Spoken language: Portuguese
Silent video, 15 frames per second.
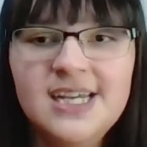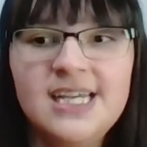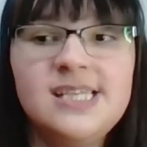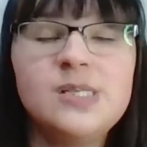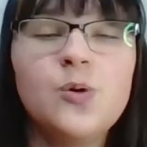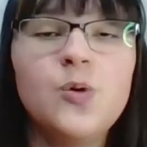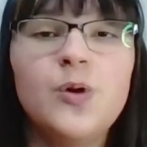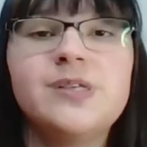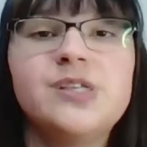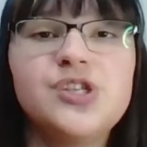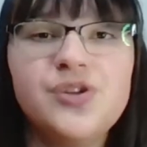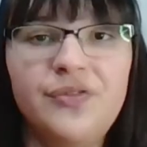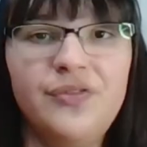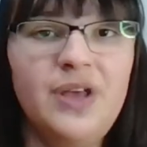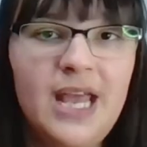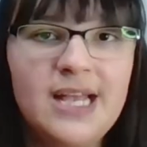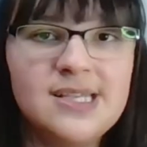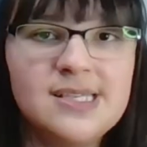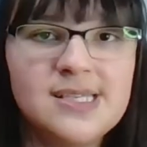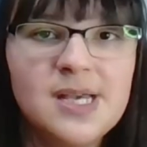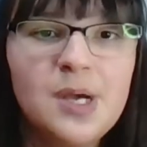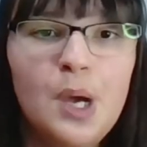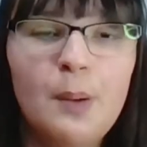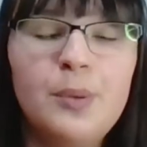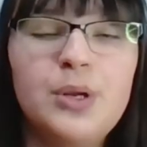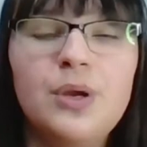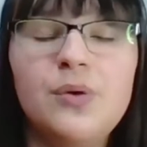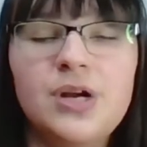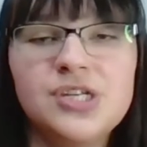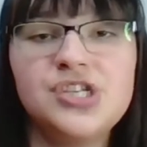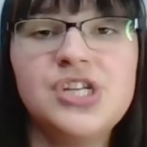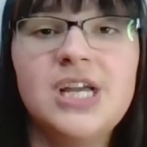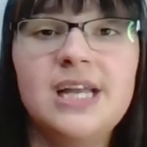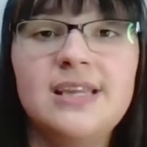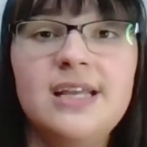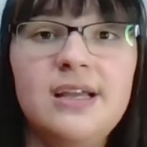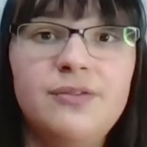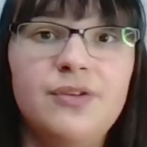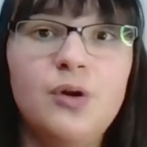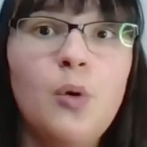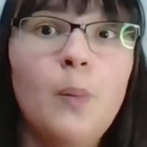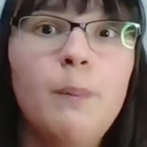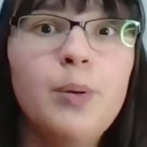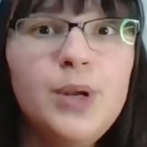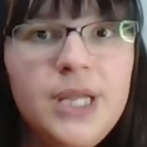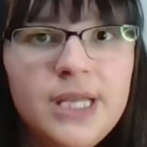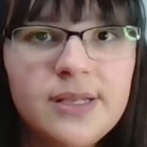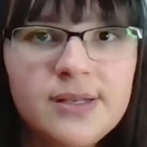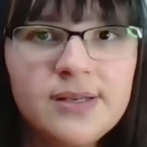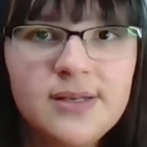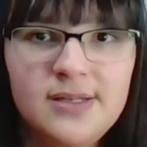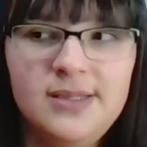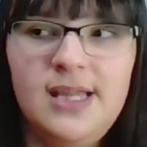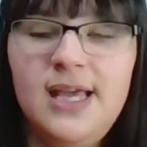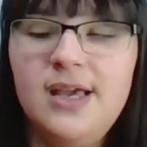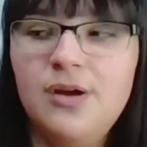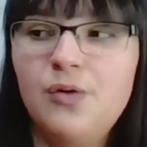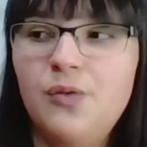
E são coisas diferentes porque o castigar tem a ver com punir, né?